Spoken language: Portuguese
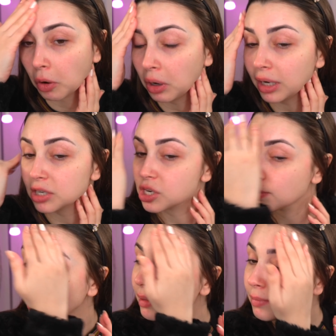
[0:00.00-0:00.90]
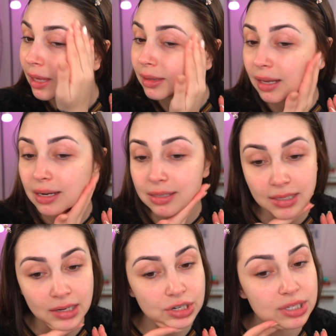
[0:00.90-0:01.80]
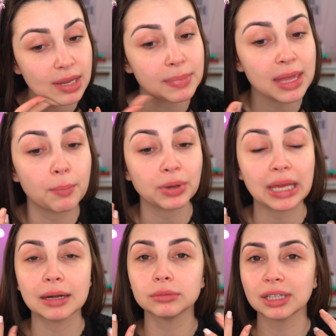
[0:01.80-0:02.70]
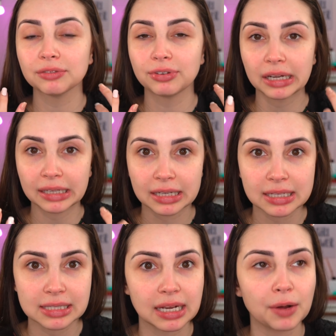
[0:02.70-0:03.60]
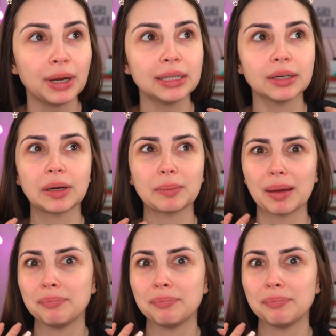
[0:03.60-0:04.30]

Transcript: Olha, achei bem, bem interessante, sabia? Porque não tem fragrância, não ardeu na minha